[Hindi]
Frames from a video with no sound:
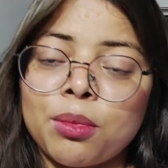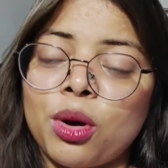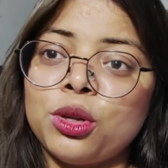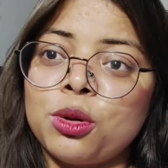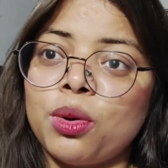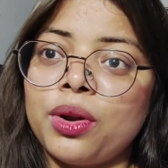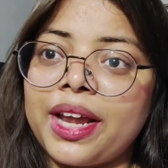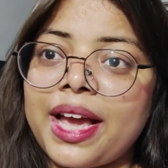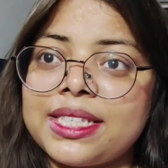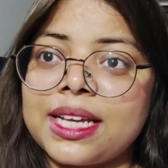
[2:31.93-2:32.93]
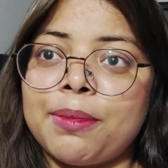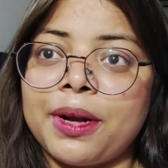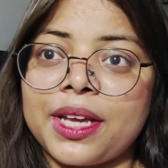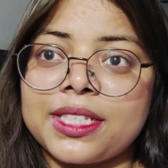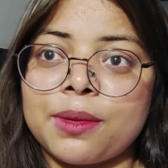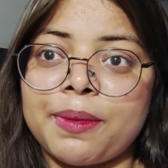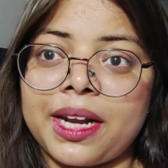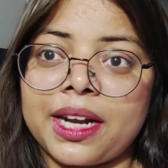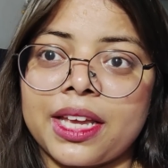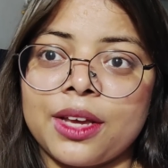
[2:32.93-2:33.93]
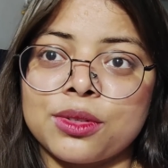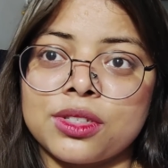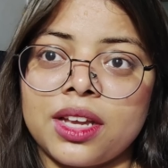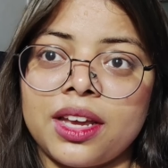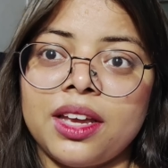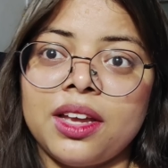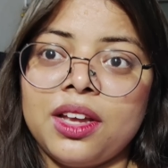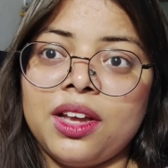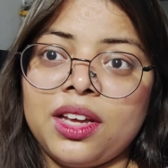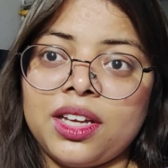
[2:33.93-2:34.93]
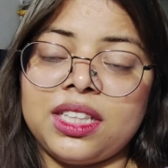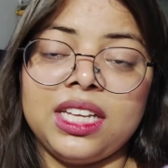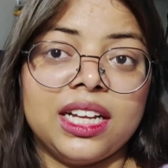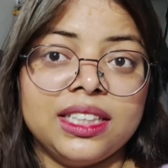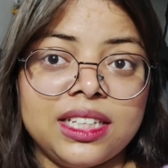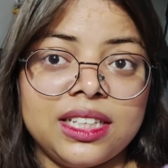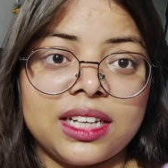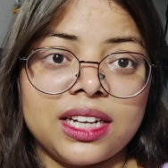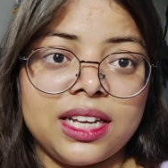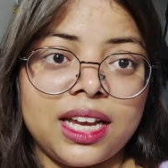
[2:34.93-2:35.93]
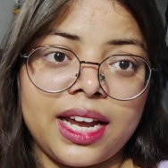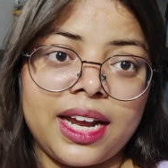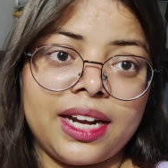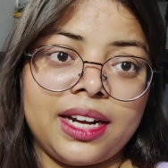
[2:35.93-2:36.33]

बहुत लोग बोल रहे हैं ऐसे कपड़े कैसे पहन रखे हैं उसने कितनी गंदी दिख रही है